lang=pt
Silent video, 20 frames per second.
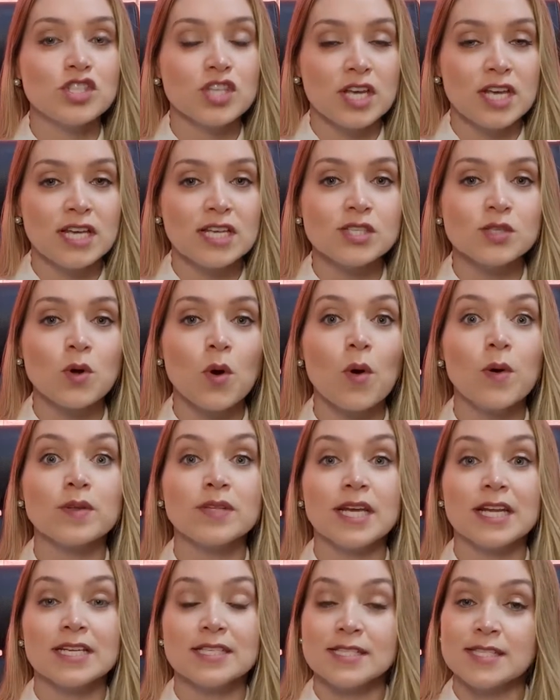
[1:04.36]
de risco ou
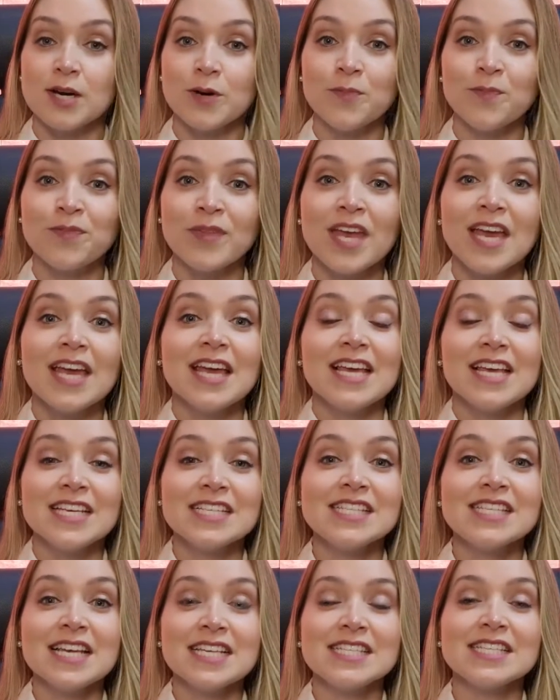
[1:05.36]
alteração. E
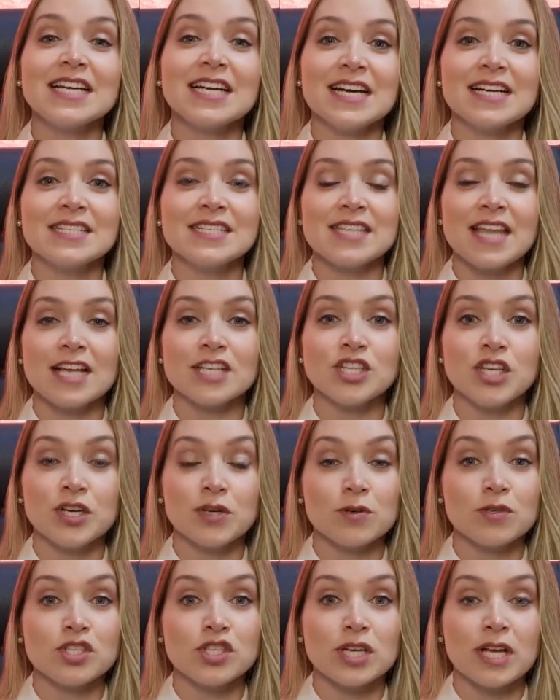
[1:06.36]
se esse câncer é
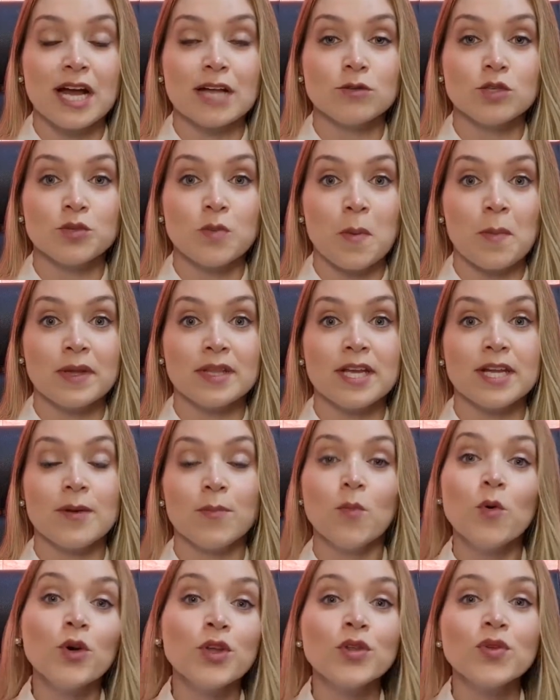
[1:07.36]
diagnosticado de uma maneira
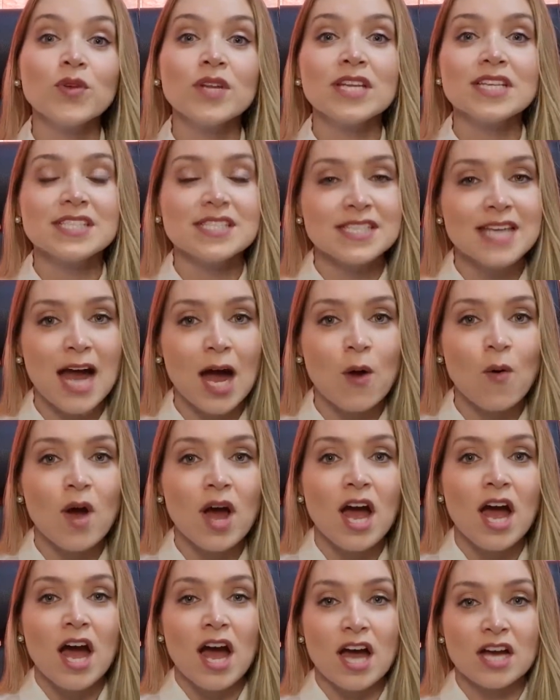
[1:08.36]
muito inicial,
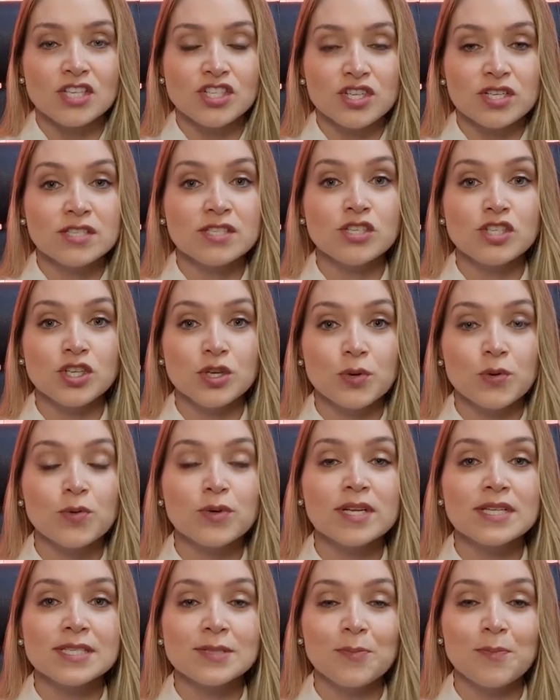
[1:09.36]
as chances de
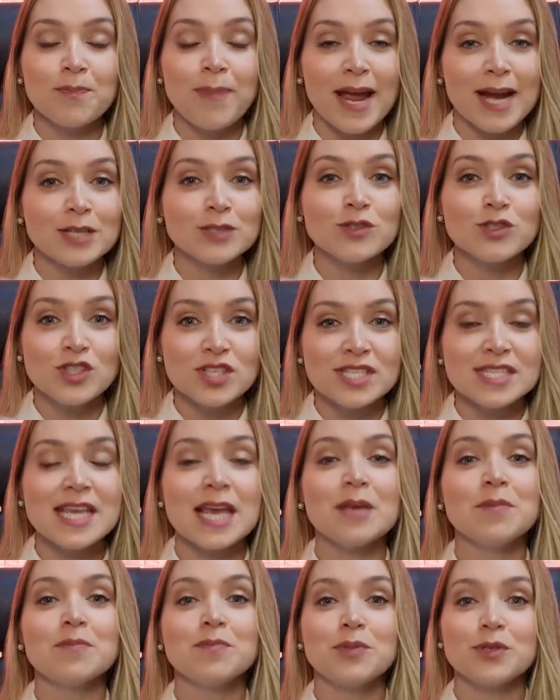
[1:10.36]
cura são perto de
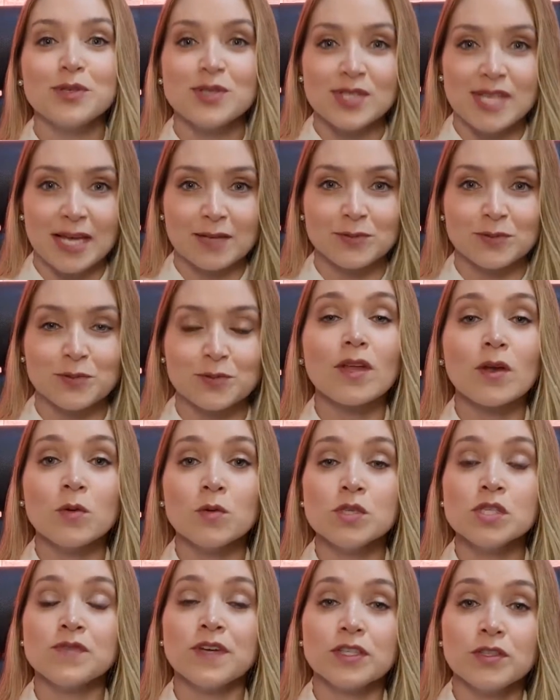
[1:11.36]
100%.
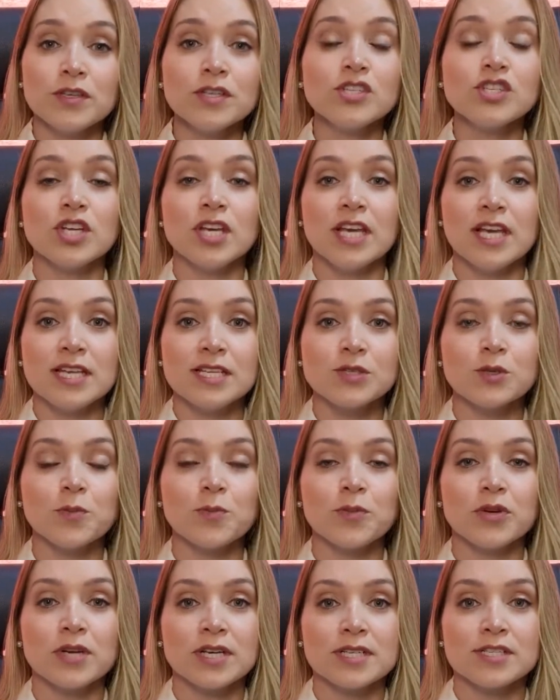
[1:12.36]
Os fatores de risco
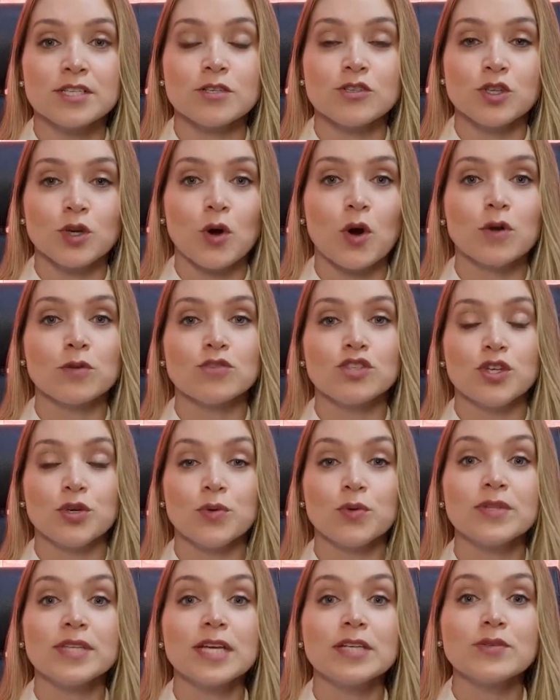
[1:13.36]
para o câncer de colo de
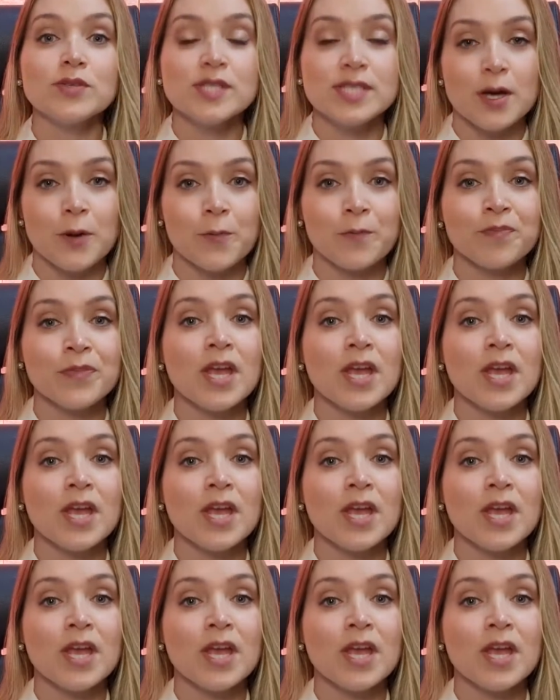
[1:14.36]
útero são